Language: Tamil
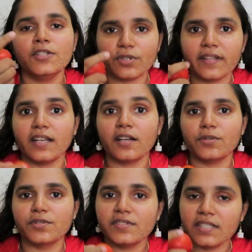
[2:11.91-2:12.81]
ஸோ அதெல்லாம்
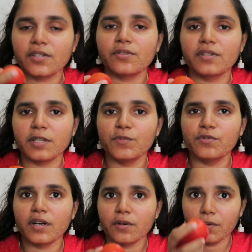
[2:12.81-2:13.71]
கொஞ்சம் சீக்கிரம்
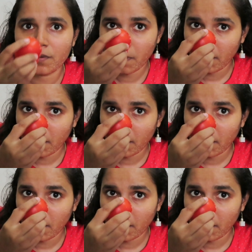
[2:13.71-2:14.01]
ரிமூவ் ஆகும்